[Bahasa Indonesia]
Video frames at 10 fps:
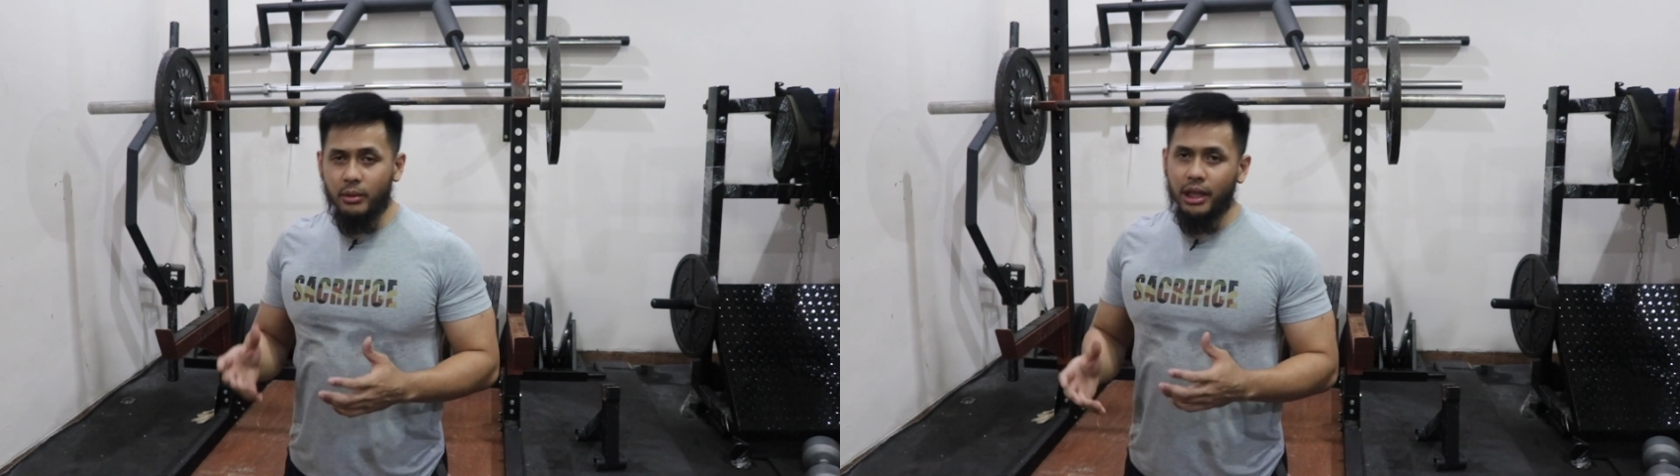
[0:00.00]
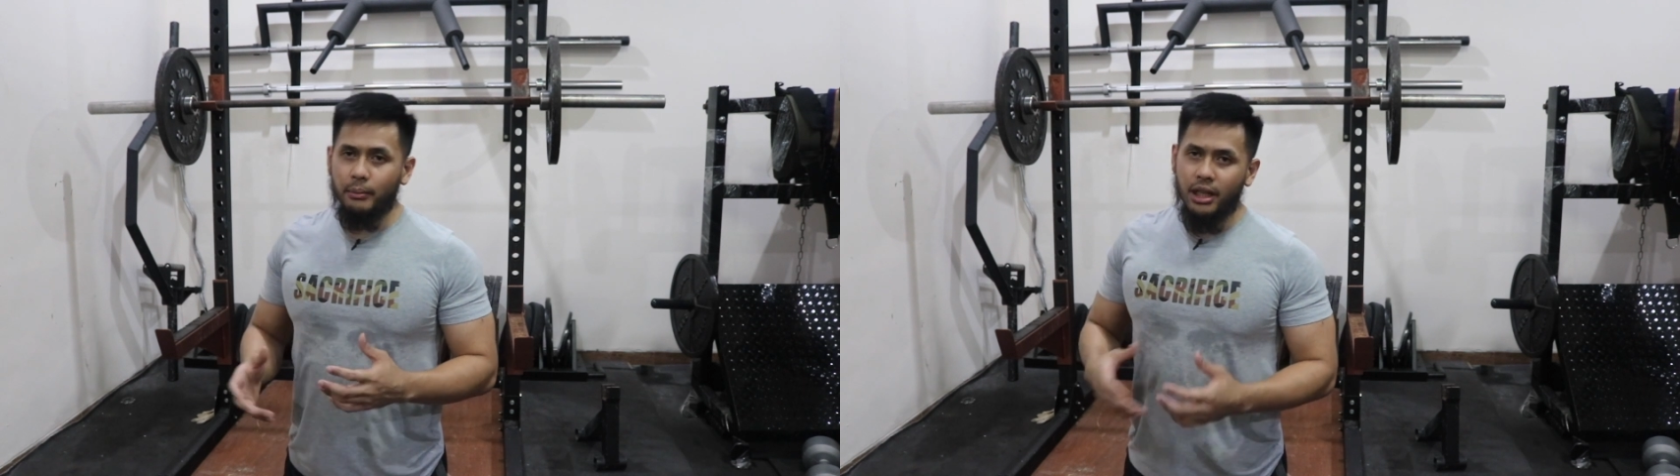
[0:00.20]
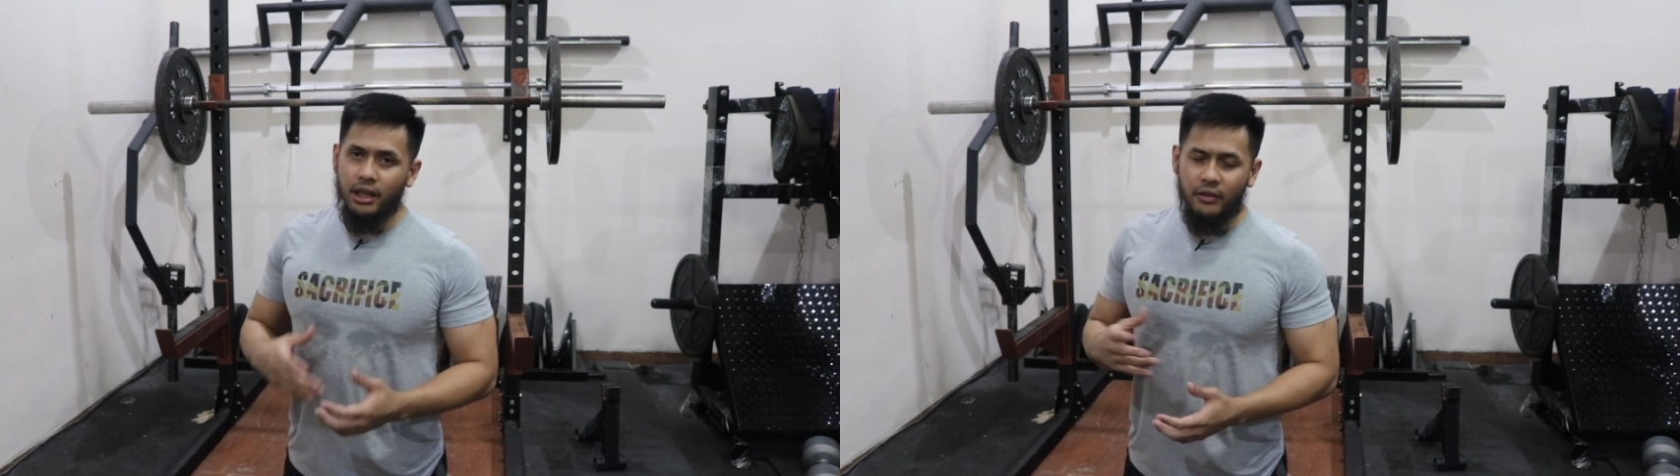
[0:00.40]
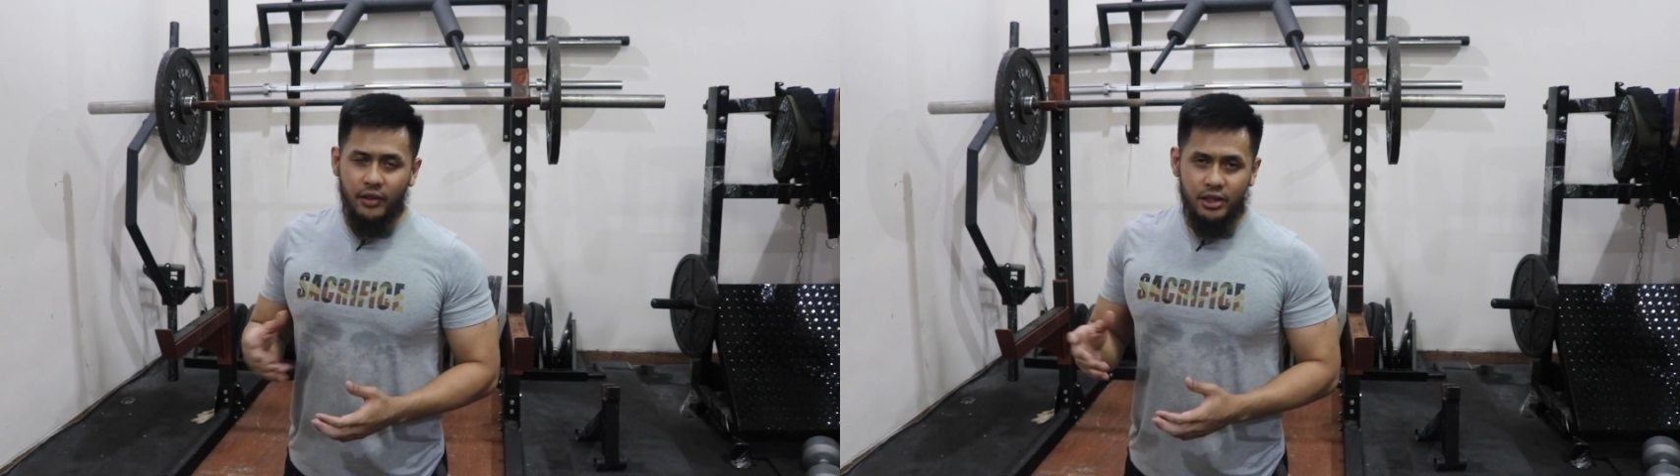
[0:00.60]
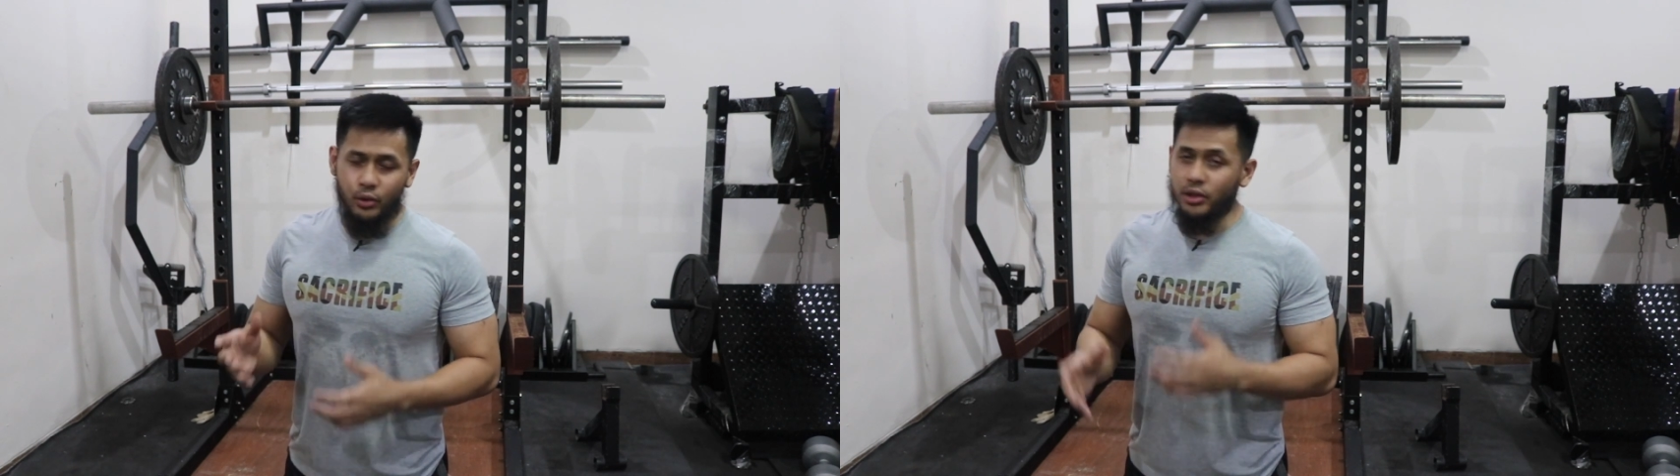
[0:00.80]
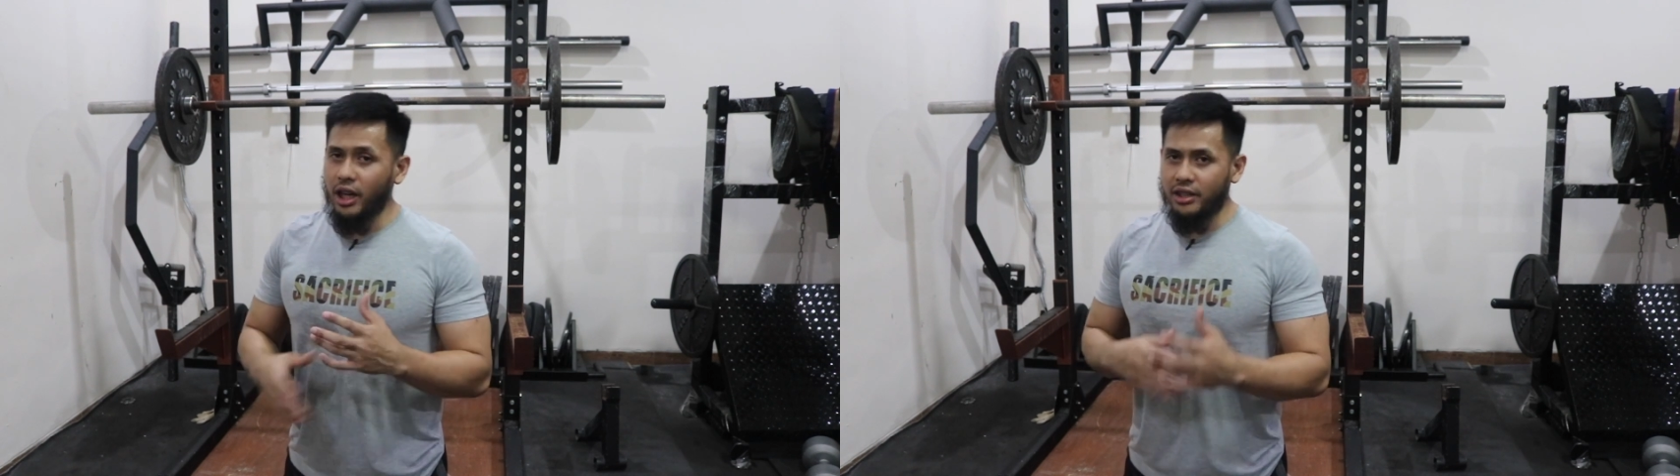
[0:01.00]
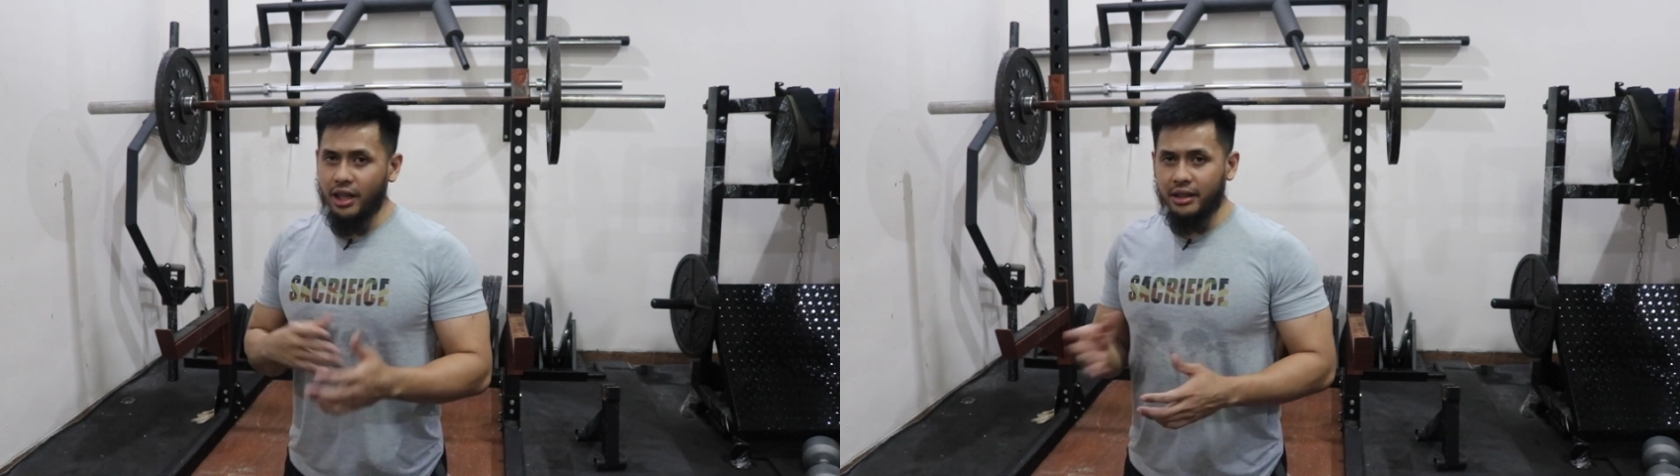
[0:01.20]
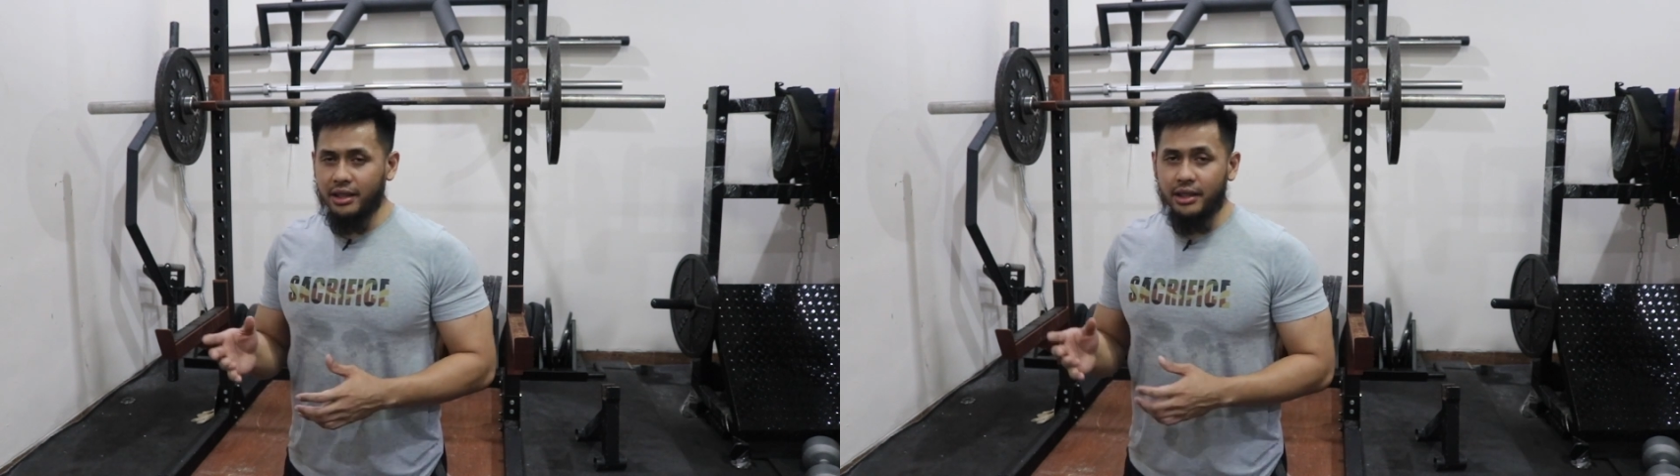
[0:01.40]
bagaimana nafas itu
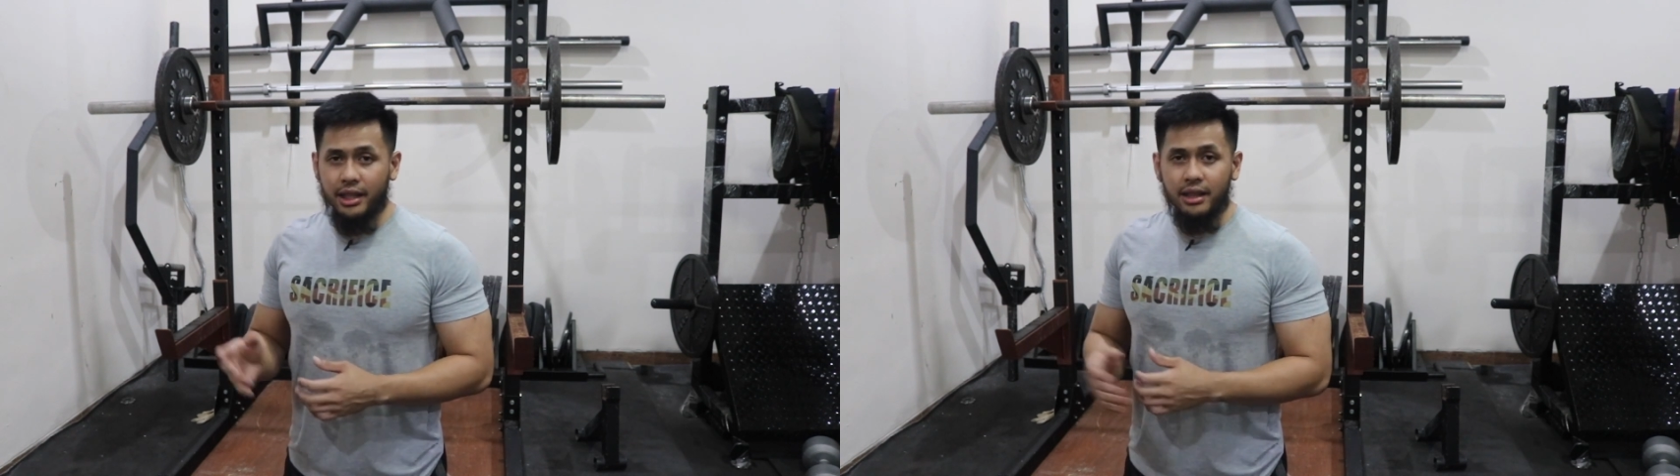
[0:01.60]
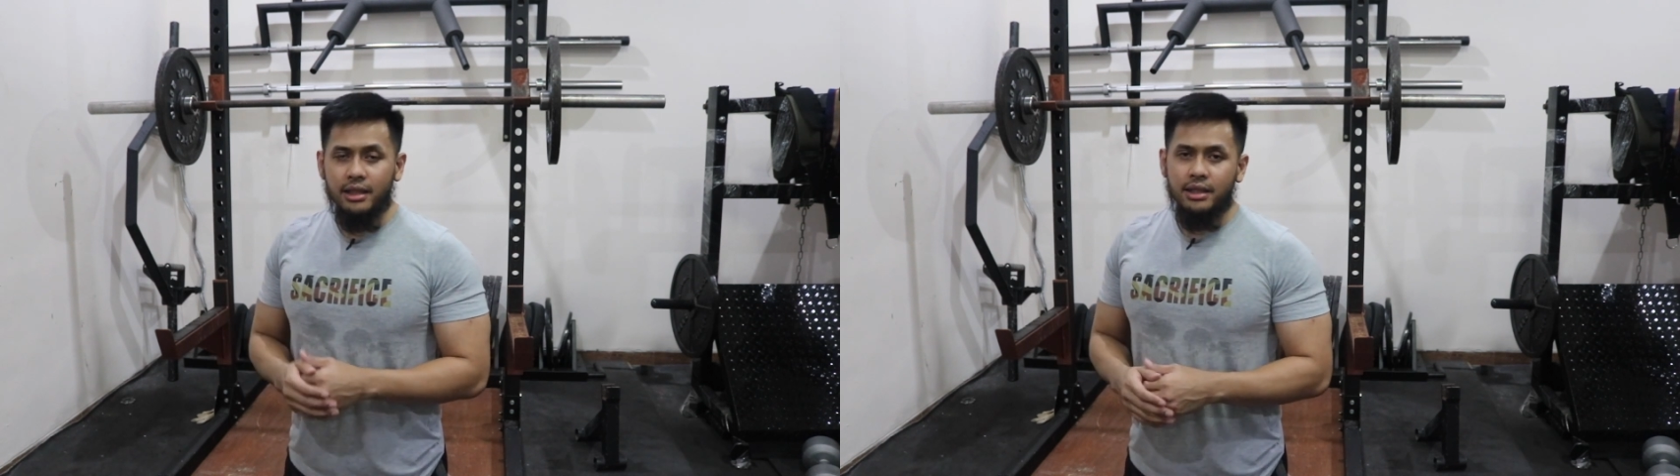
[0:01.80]
sangat-sangat detail.